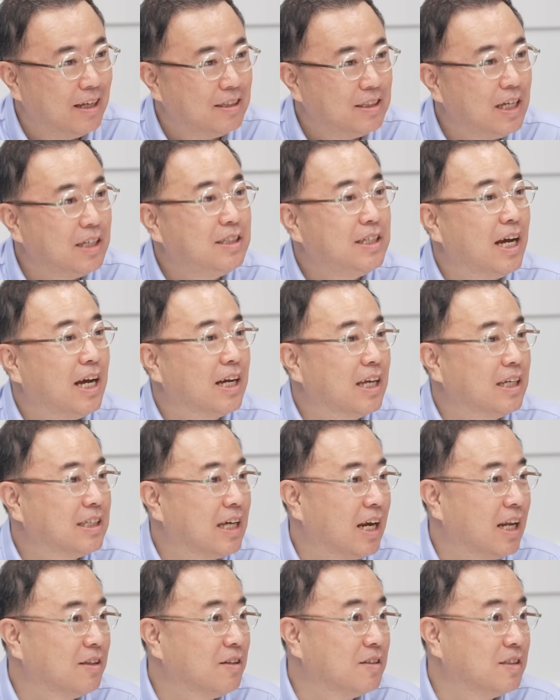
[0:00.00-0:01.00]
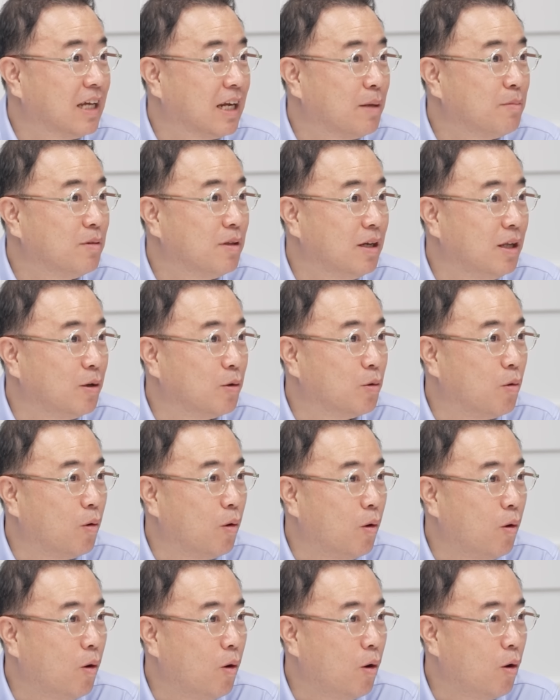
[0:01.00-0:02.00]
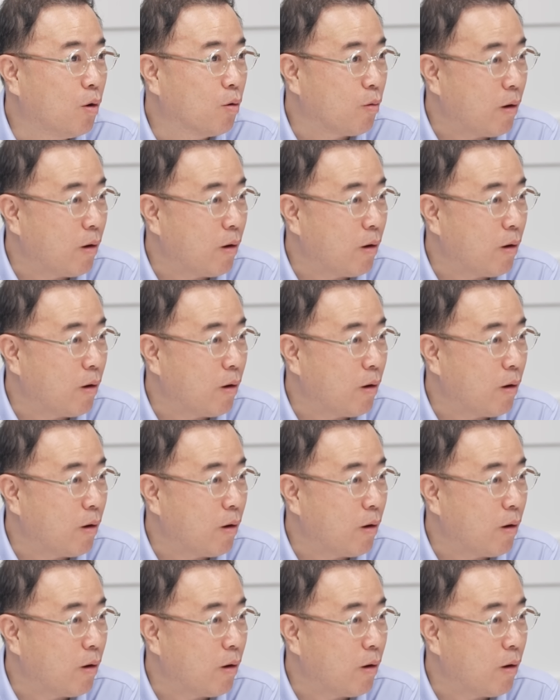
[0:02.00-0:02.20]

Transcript: 째째하게 살았던 사람들이 있고,